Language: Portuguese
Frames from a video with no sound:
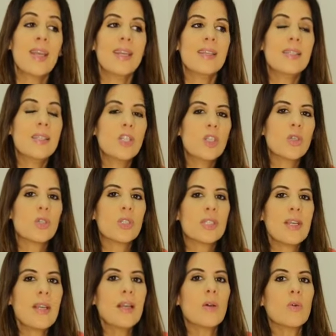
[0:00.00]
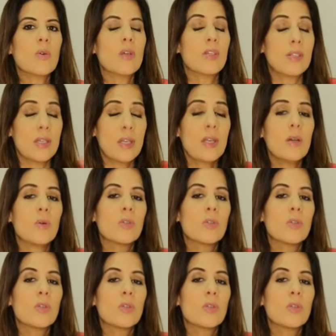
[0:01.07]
Existe o sim, sim